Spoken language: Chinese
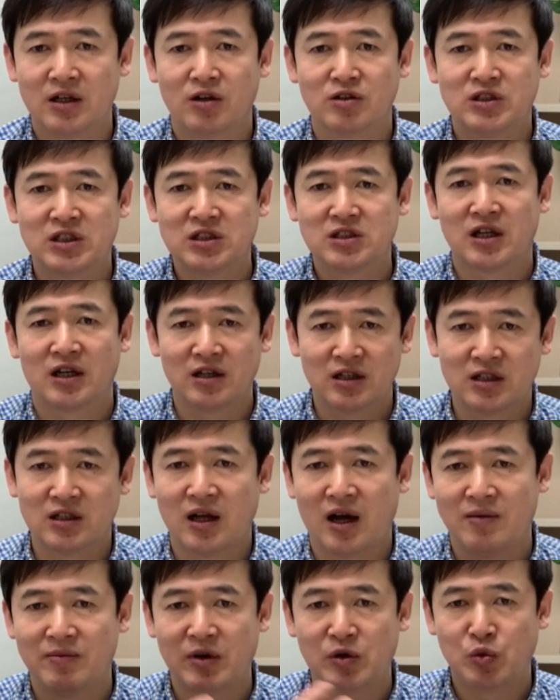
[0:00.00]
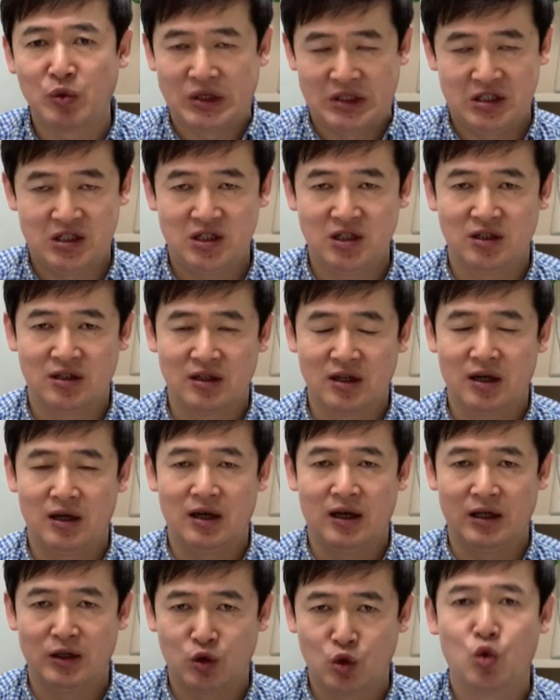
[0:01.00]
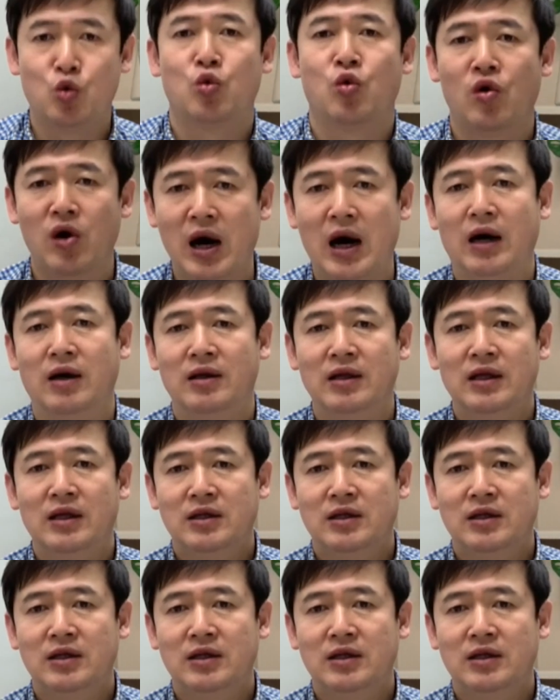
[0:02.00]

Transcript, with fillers: 要经常跟他们微信呐来通话，